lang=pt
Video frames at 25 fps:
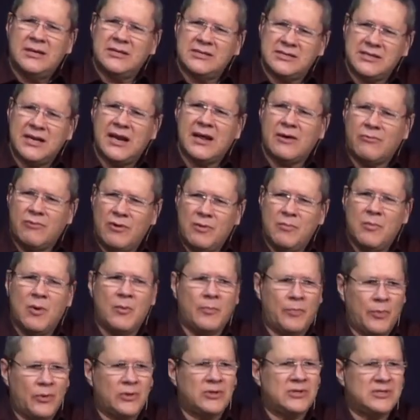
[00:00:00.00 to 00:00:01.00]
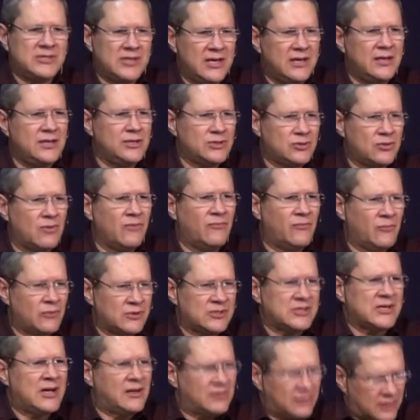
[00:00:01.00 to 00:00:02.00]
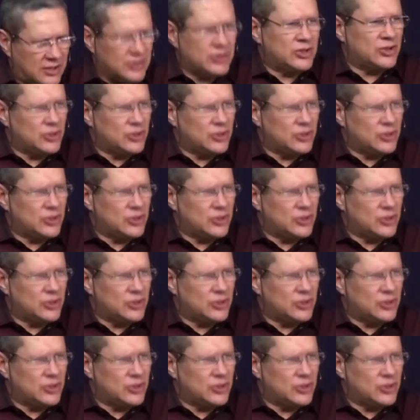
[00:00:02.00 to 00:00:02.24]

Será que o irmão pode dizer isto com voz alta?